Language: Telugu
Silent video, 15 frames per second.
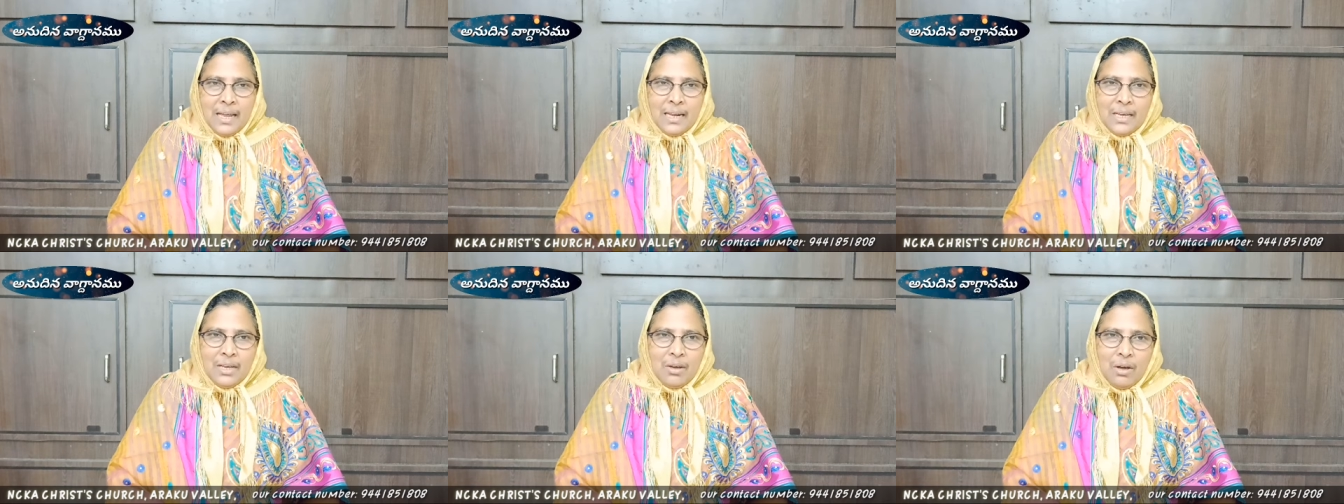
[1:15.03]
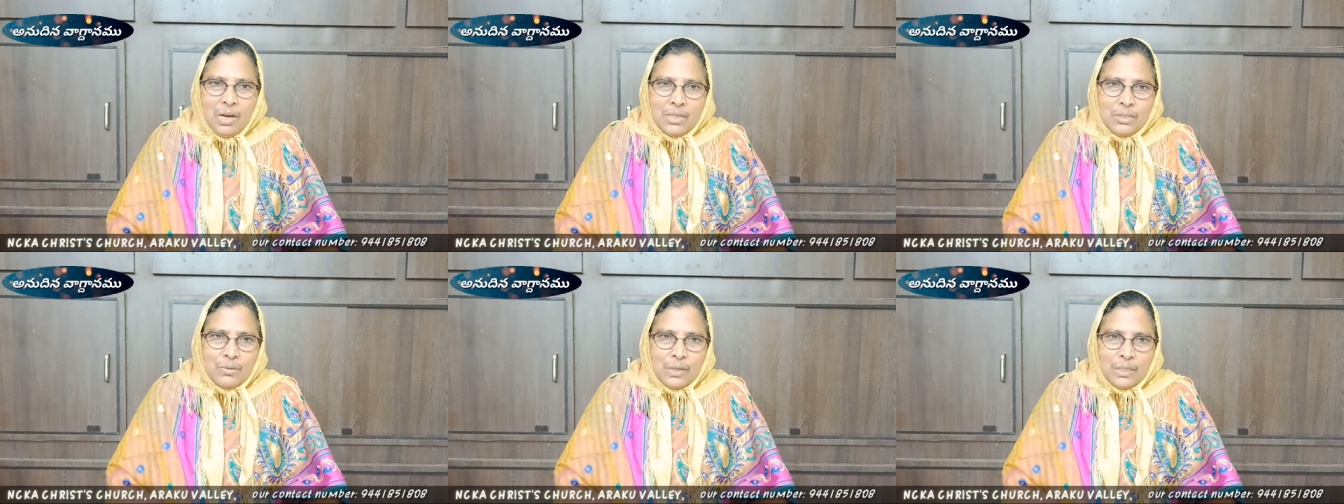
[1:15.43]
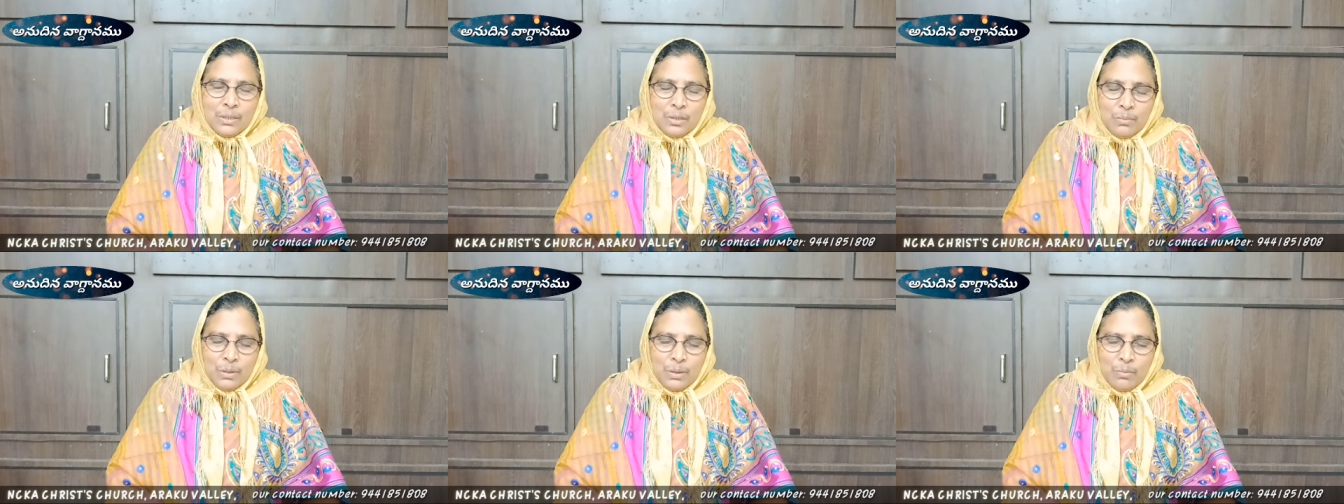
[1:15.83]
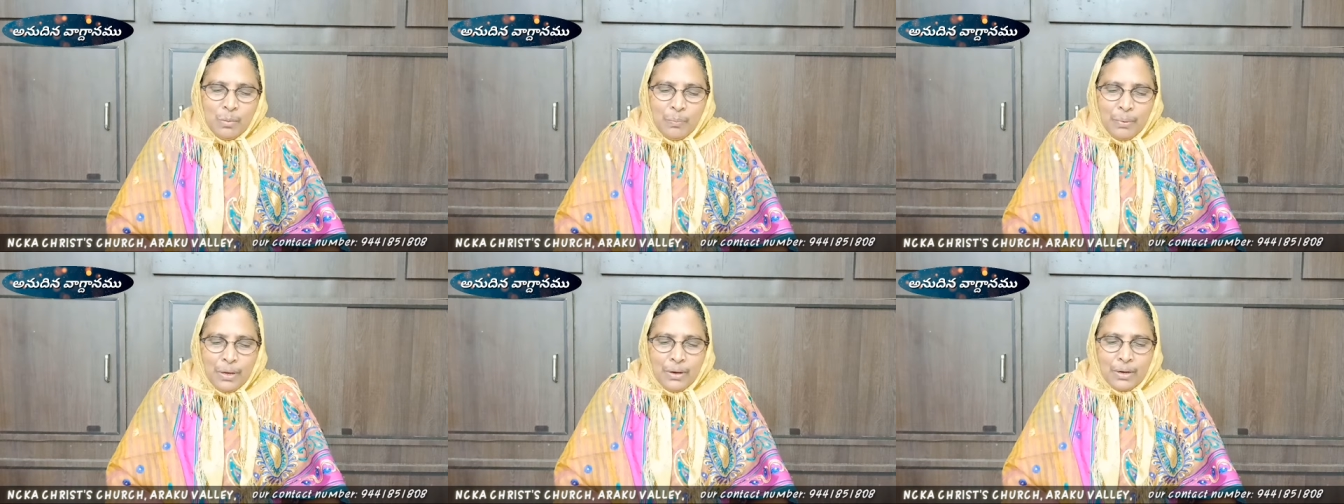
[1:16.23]
అలాగే యోహాన్ స్వార్థ తొమ్మిది
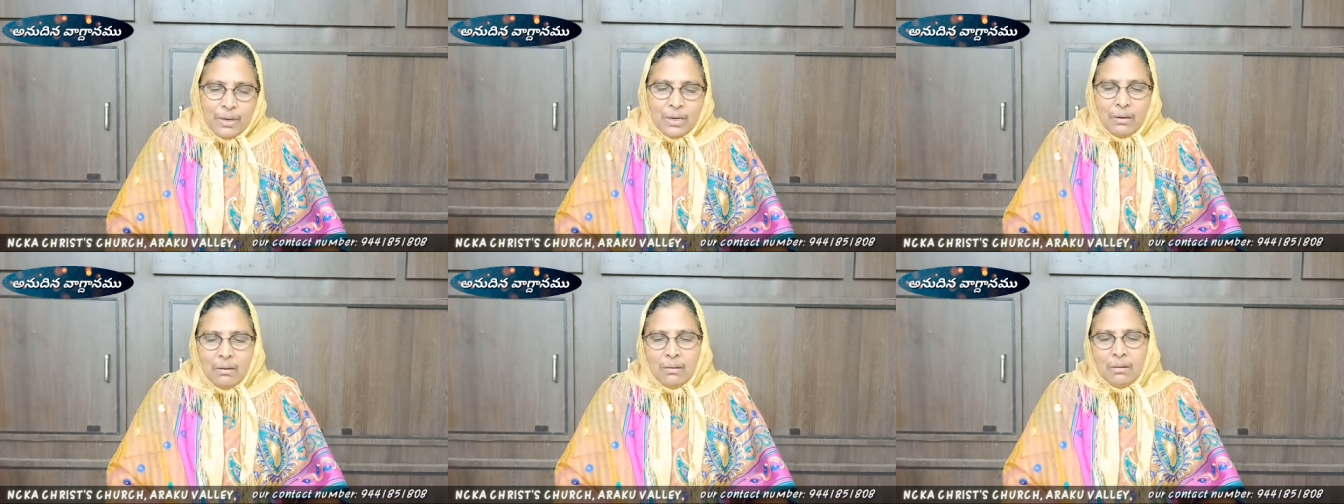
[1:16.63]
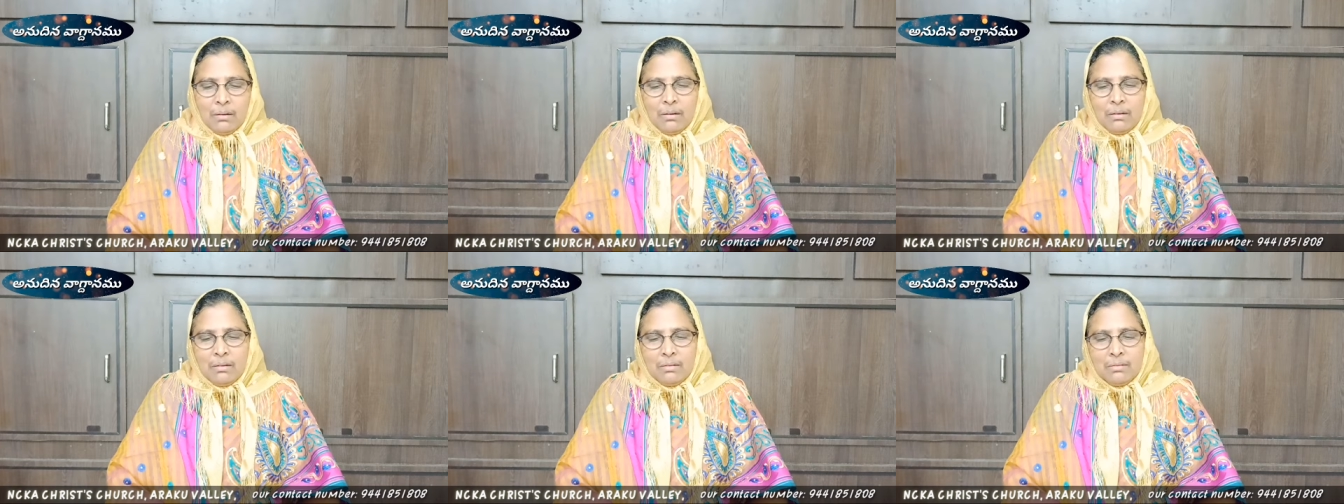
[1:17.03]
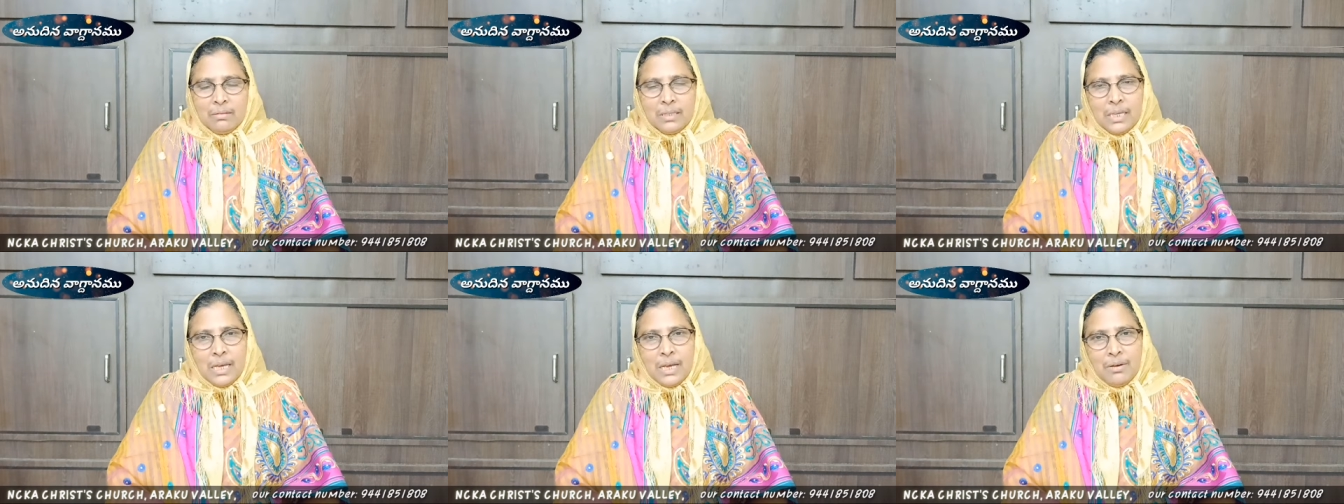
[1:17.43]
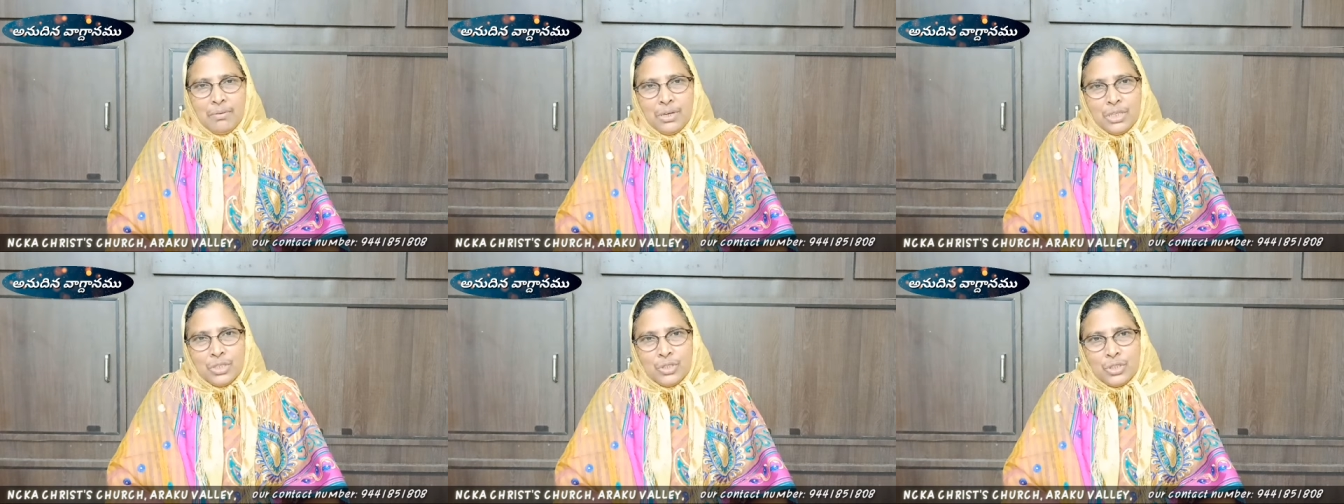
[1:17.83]
ముప్పై ఒకటిలో
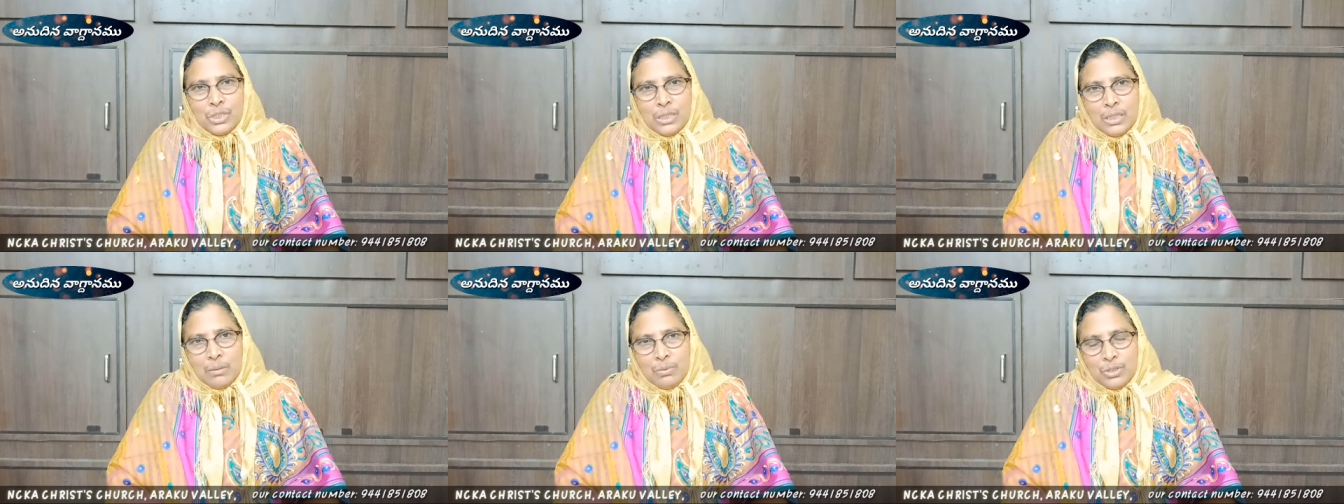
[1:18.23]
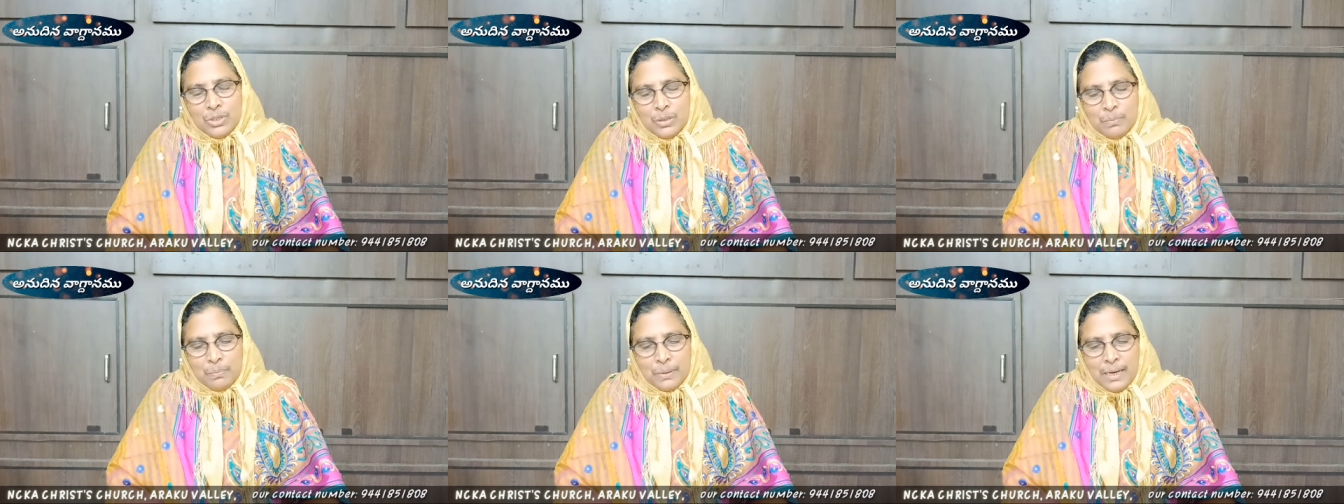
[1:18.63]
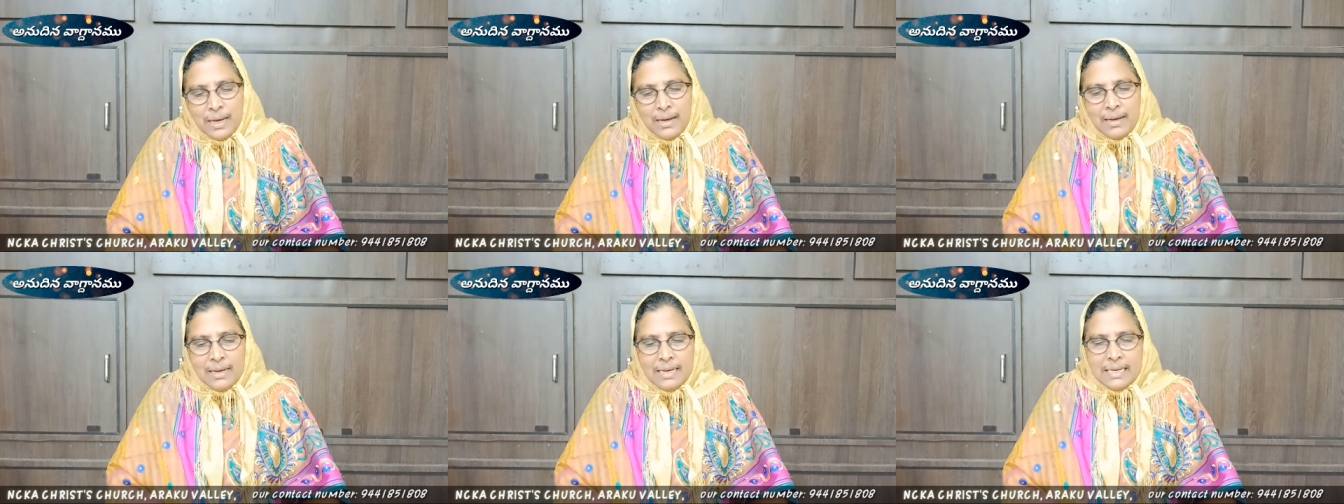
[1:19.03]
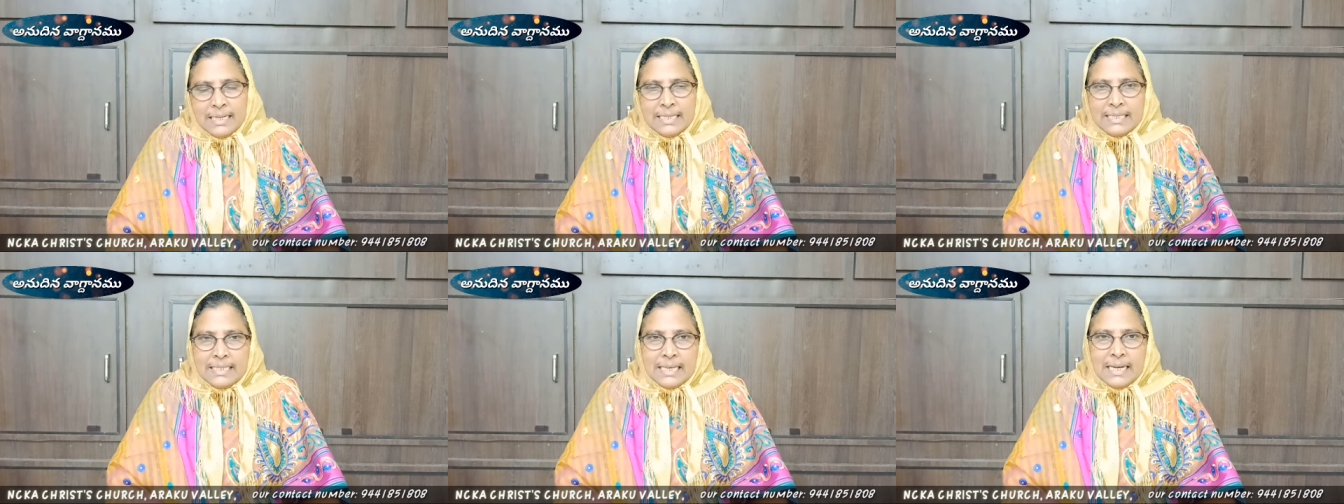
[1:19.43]
దేవుని చిత్తము చొప్పున
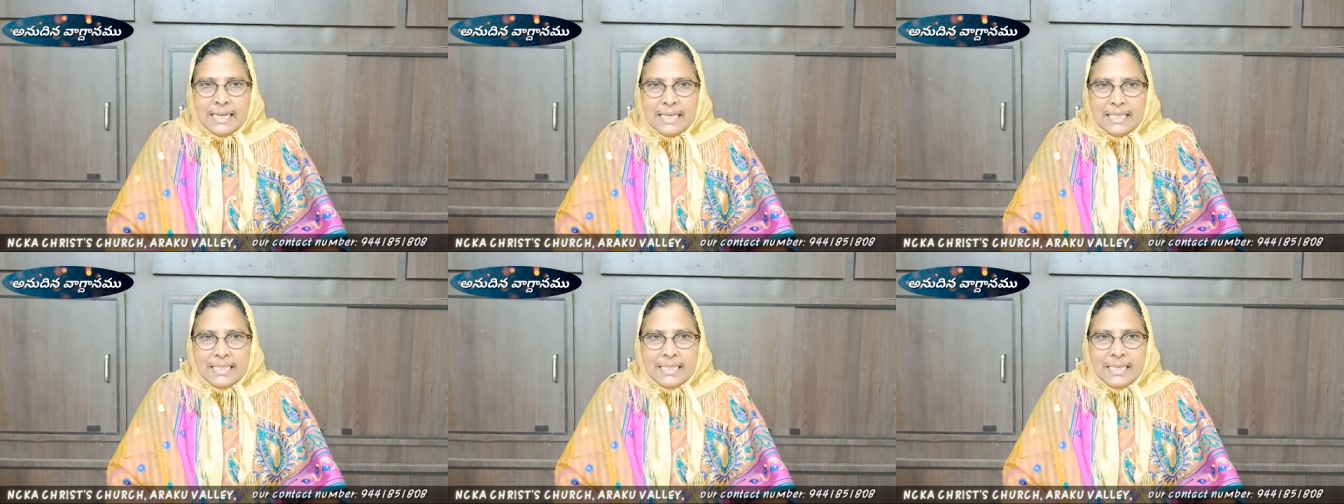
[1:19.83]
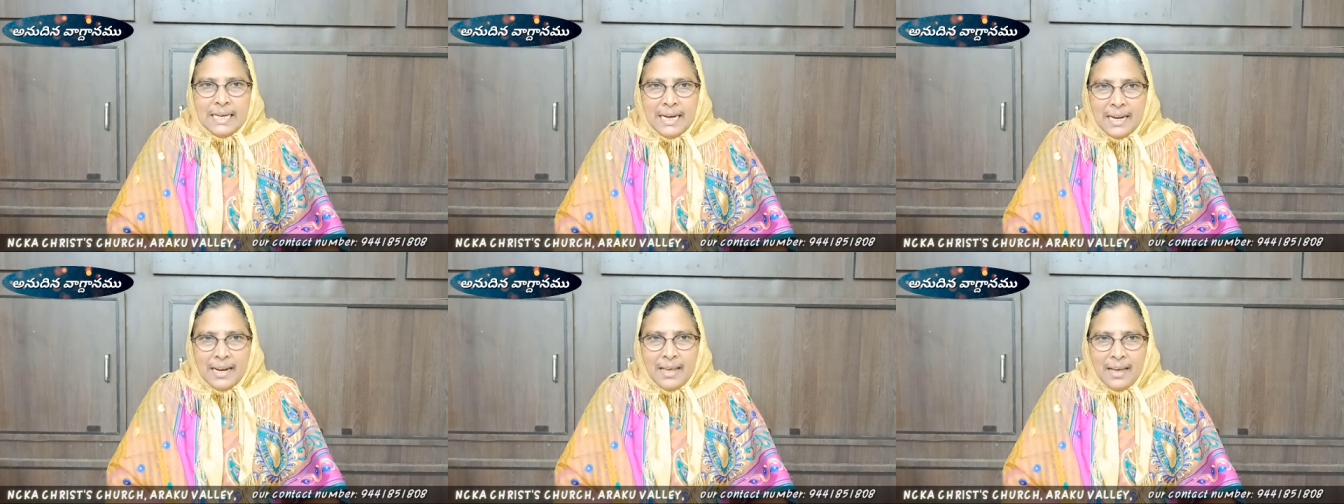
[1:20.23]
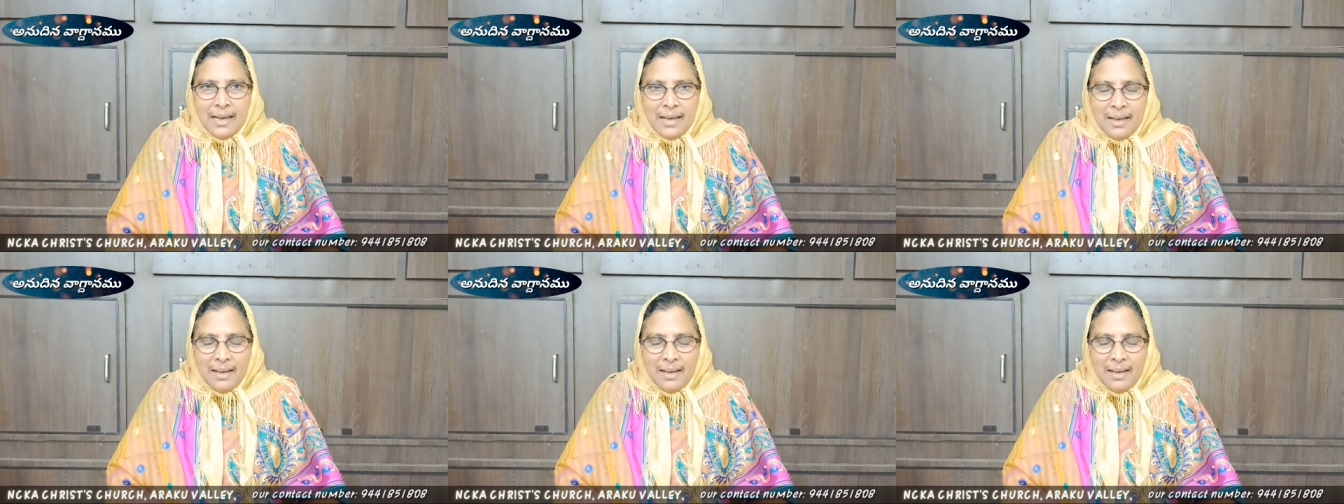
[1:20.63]
జరిగించిన ఎడల